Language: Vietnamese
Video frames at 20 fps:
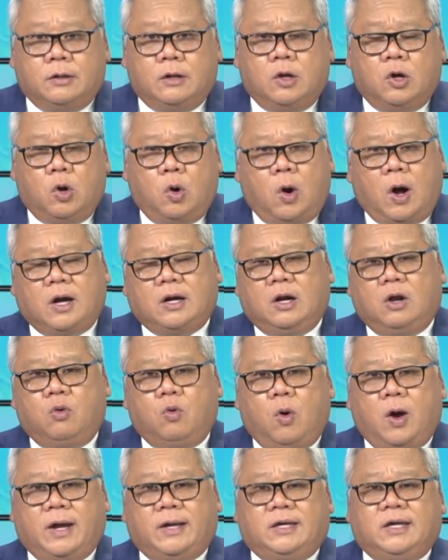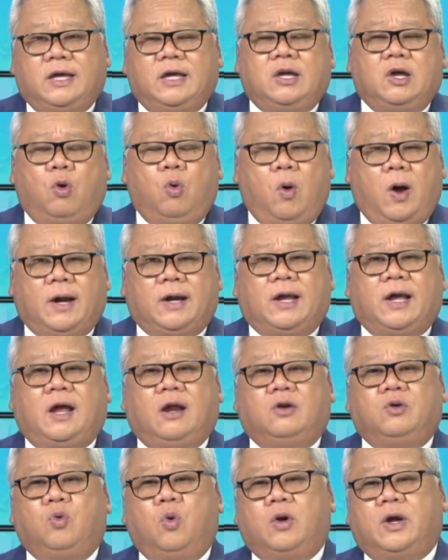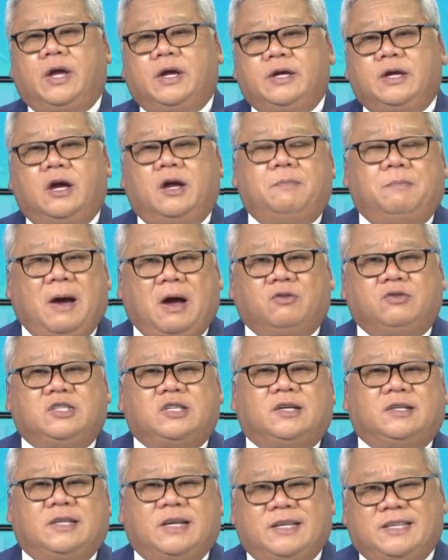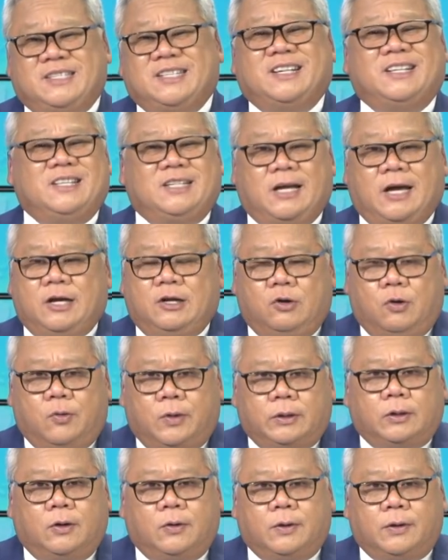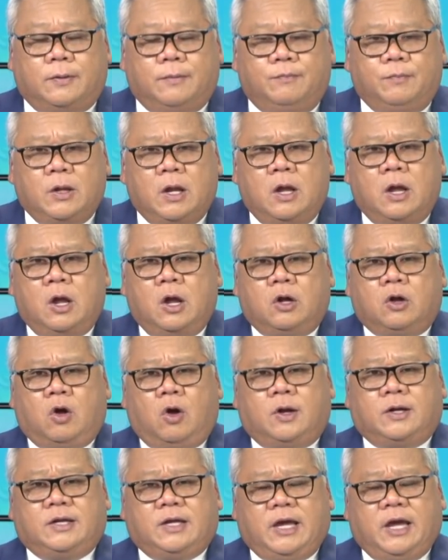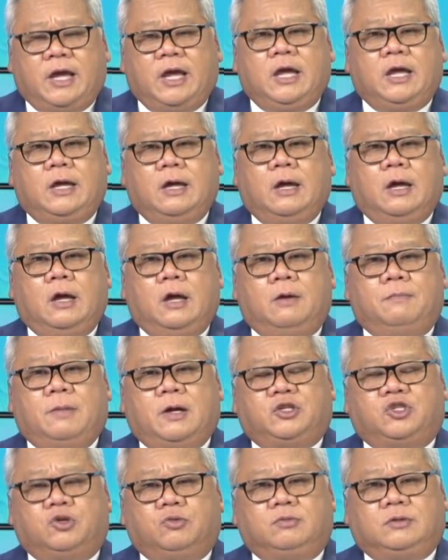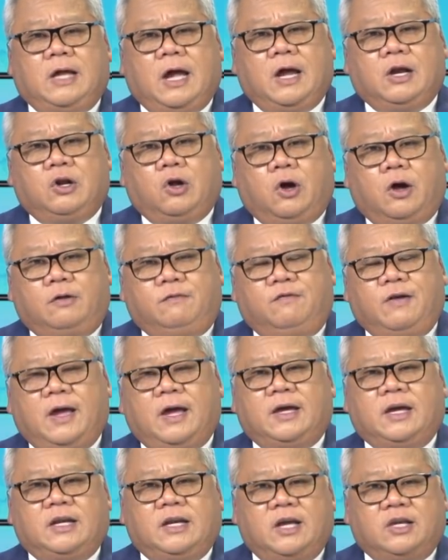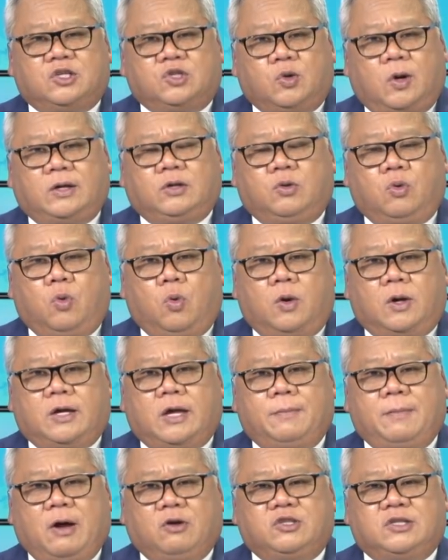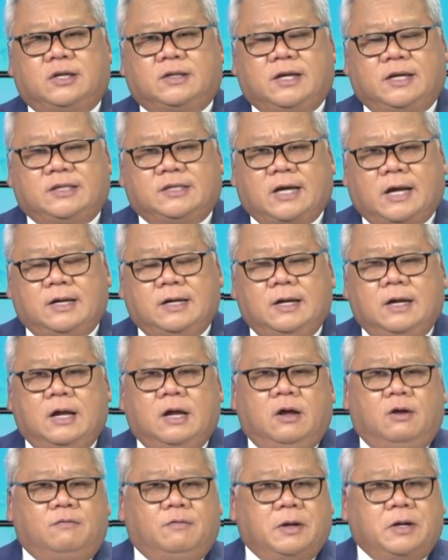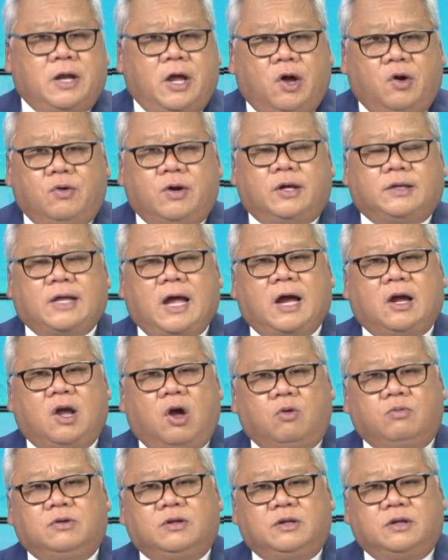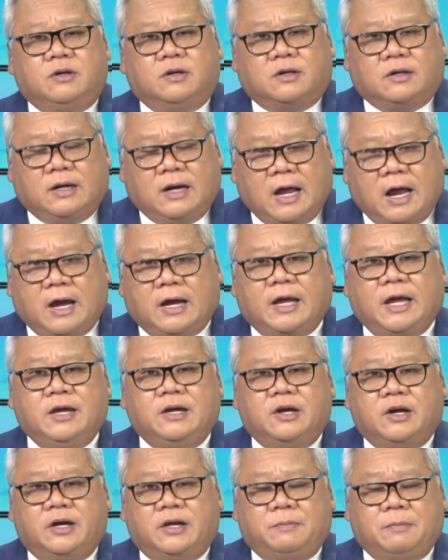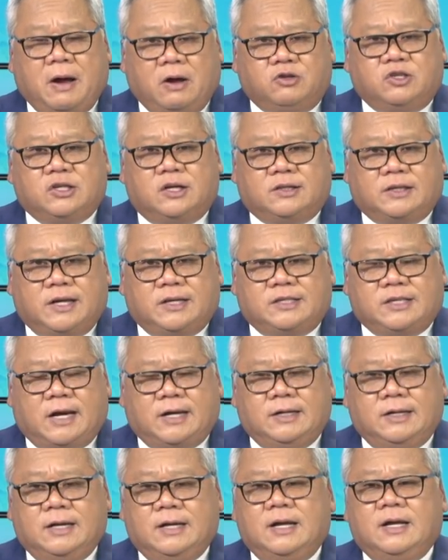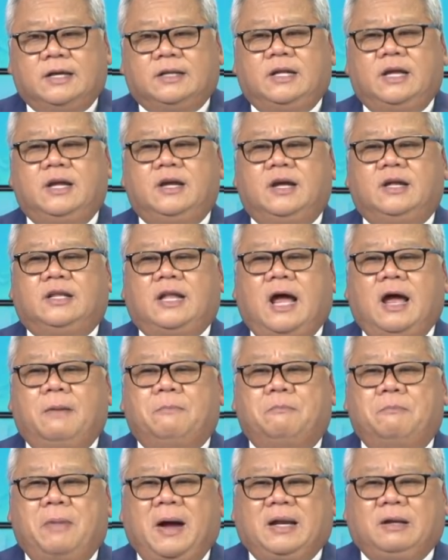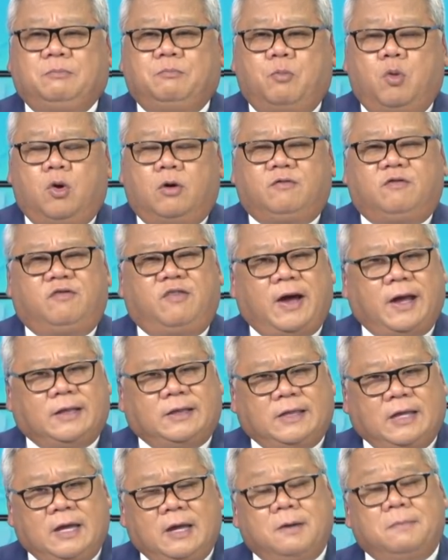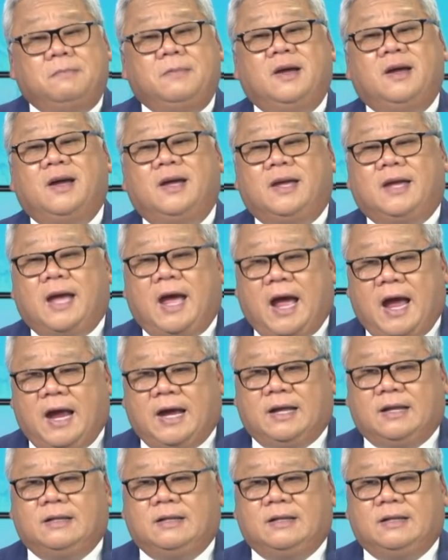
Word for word: hoặc là ngoại khi cái hoàn cảnh của cái người bảo trợ tài chính thay đổi thôi. Còn khi mà chúng ta nói về cái đề xuất của cái bảo trợ tài chính, mà nếu người ta không được là cái người bảo trợ tài chính thì người ta bắt buộc phải tìm người khác